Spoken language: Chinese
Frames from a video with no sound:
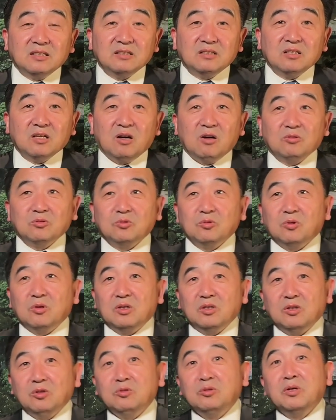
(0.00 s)
叫做
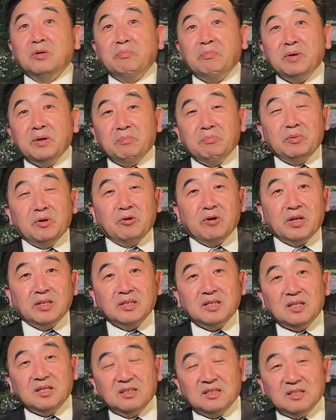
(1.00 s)
流行病病原
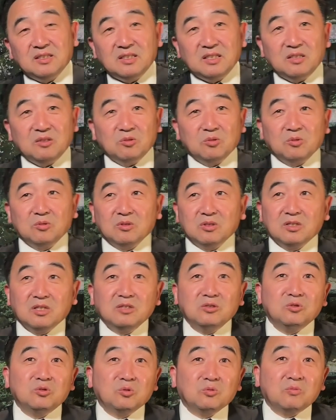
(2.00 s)
体的这种
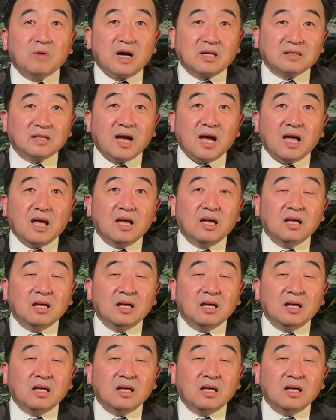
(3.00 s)
跟踪网站。